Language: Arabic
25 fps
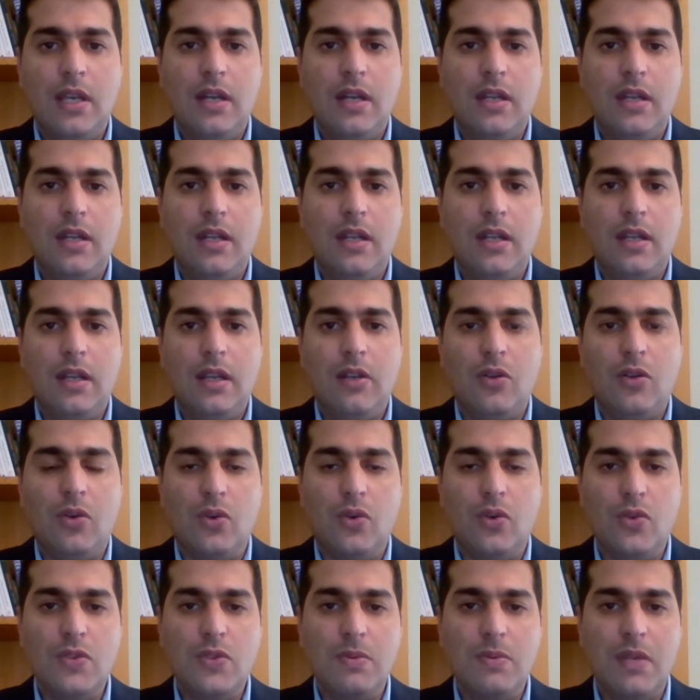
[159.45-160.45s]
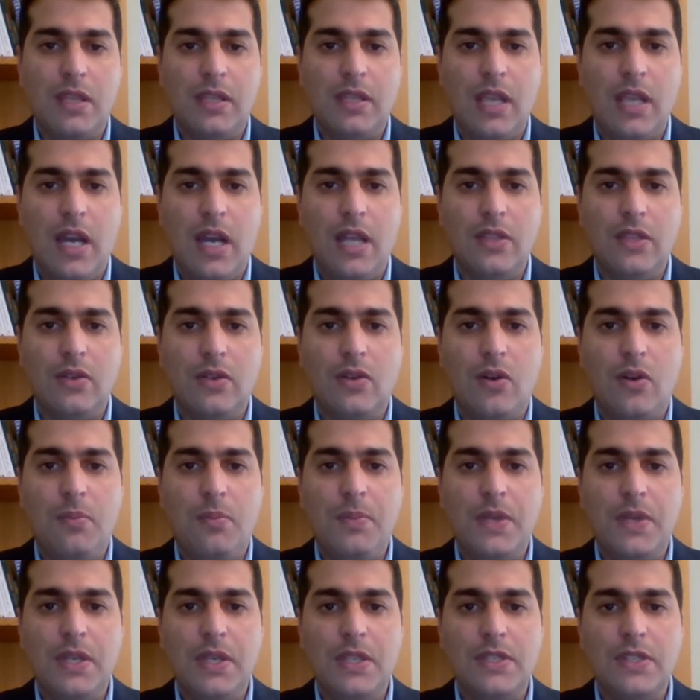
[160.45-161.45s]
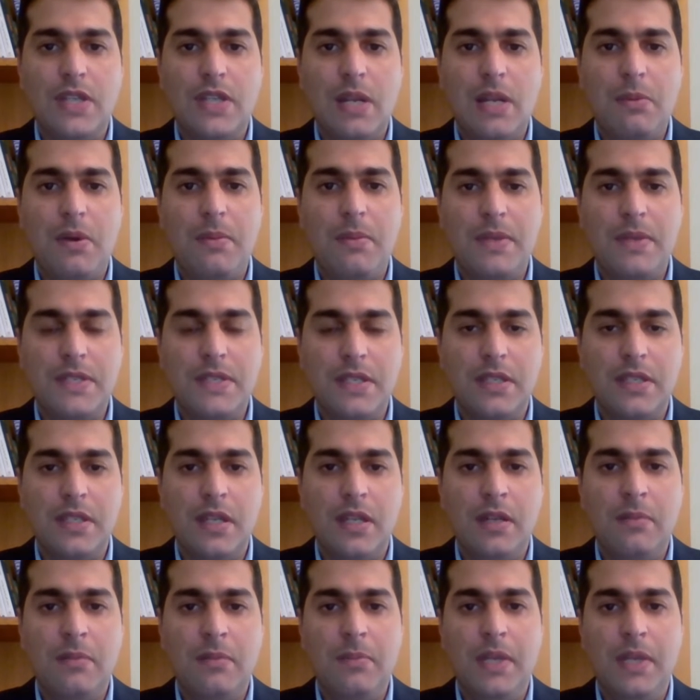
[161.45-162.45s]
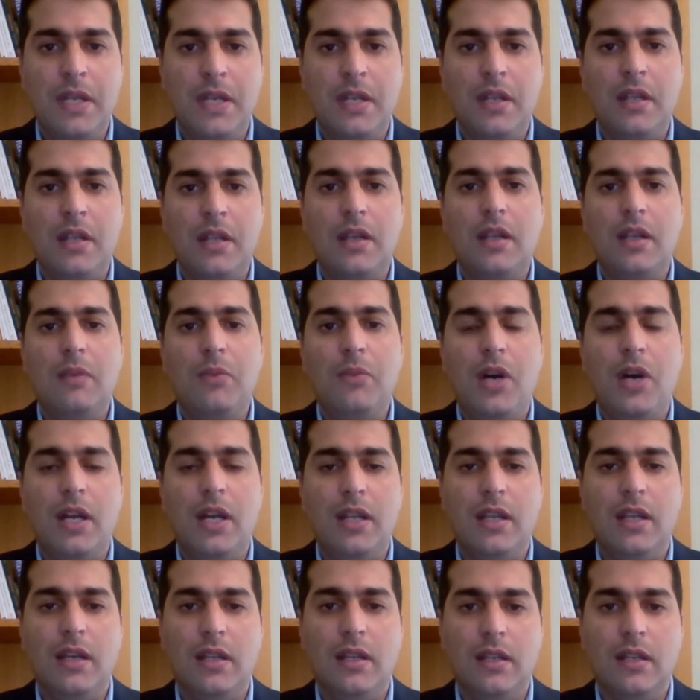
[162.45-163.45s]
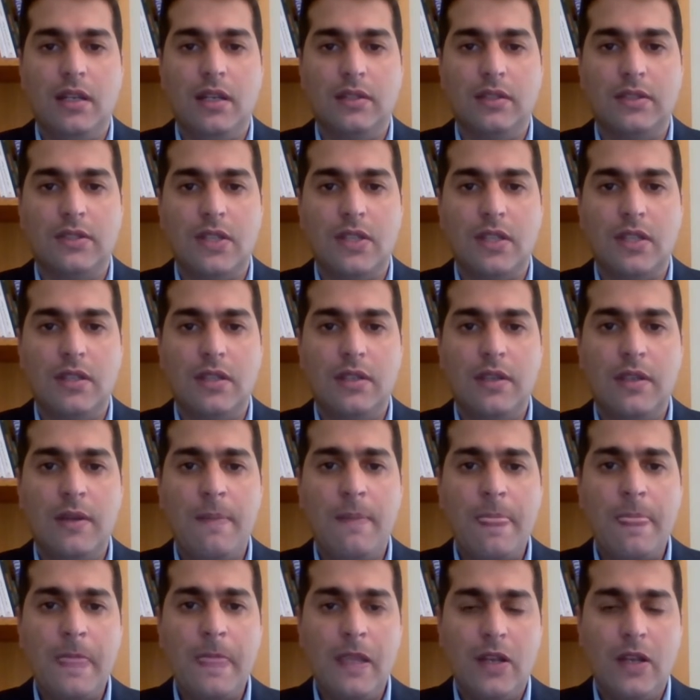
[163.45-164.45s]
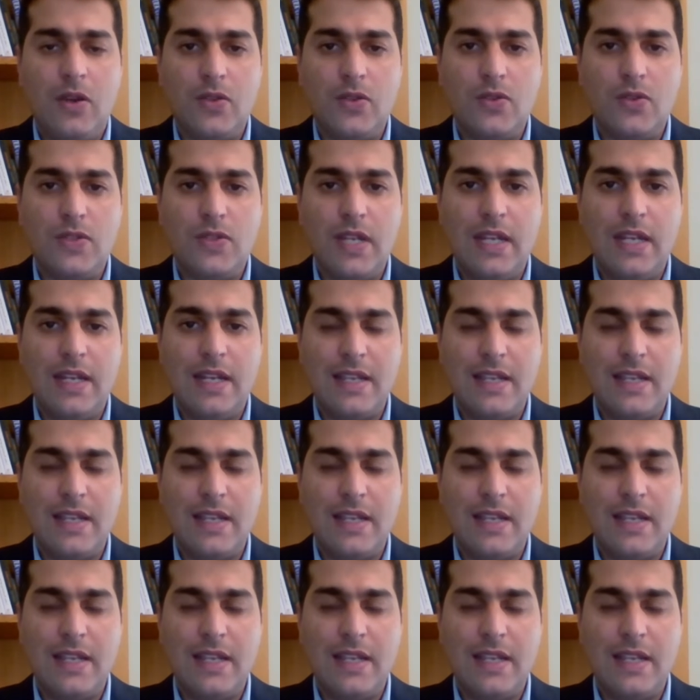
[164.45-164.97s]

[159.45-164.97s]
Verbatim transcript: ان الخروج من الاتحاد الاوروبي جلب مزيدا من المعاناه الاقتصاديه خصوصا نعم.